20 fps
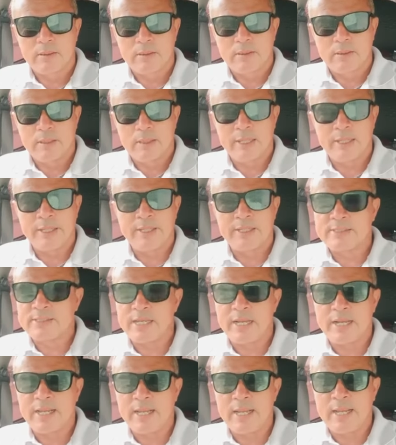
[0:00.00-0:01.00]
le
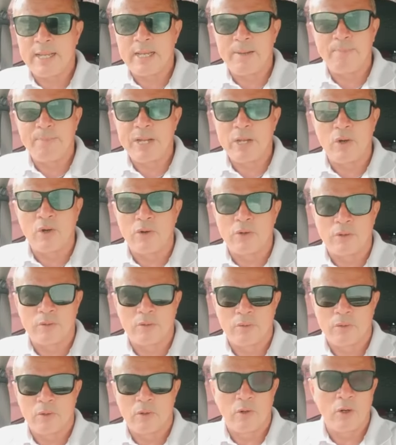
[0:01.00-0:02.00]
desearé el peor
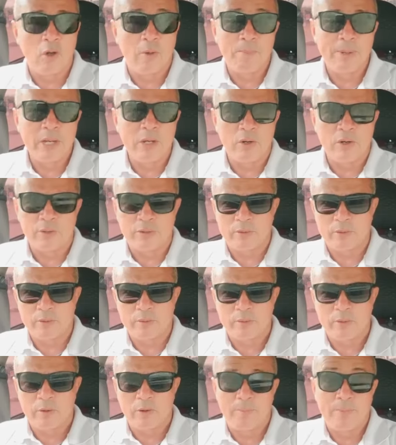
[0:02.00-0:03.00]
o lo peor,
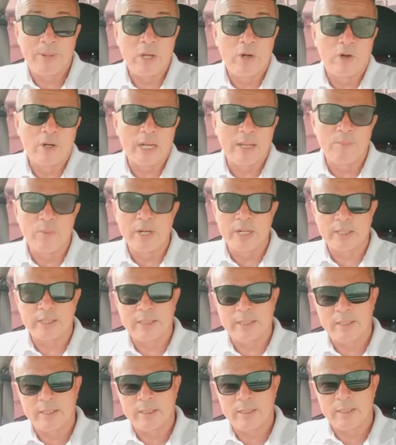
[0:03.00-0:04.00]
o peor la
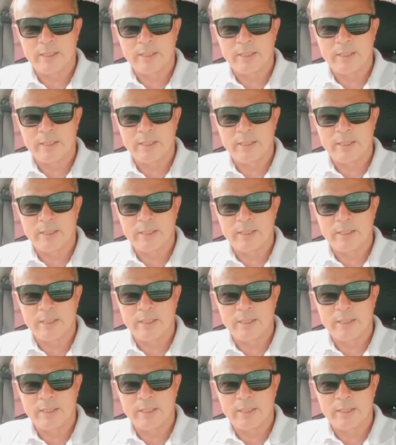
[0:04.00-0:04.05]
muerte,